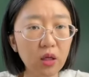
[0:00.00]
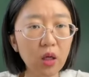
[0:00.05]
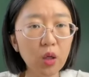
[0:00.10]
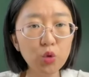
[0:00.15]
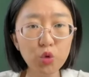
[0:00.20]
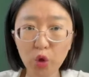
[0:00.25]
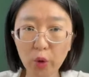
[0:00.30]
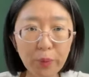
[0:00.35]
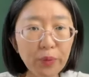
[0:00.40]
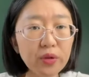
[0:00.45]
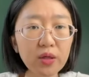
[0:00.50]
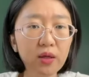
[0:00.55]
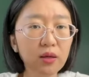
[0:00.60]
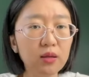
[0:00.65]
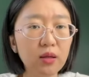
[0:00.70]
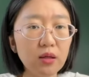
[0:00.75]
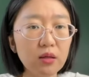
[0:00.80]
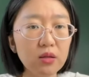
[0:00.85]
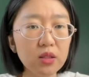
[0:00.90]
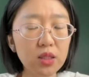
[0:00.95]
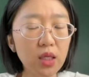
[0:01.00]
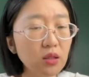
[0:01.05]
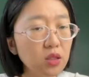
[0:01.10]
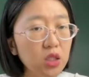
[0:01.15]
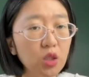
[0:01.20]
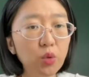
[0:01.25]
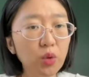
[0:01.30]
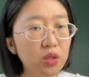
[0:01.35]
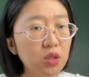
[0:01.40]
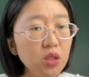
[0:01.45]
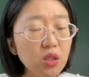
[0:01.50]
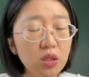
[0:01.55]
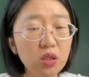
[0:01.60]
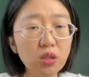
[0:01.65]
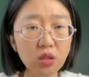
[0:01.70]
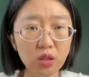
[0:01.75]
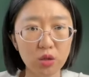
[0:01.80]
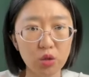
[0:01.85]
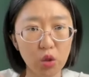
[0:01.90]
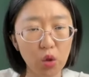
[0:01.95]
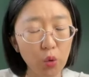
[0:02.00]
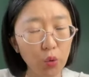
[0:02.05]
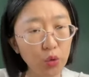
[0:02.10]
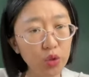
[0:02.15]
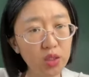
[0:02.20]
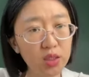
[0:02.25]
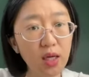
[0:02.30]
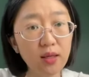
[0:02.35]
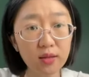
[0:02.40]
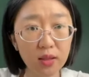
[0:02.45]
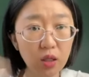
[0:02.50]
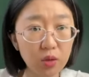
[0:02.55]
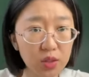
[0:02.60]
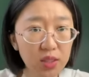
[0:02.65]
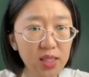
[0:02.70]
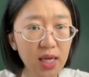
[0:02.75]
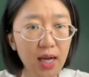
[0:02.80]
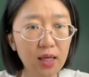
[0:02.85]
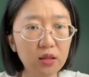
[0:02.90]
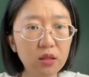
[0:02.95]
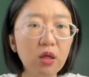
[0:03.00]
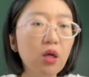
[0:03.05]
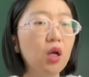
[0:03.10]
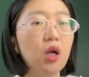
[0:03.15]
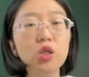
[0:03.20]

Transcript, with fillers: 绝不可能相信我，这一定是从上到下的。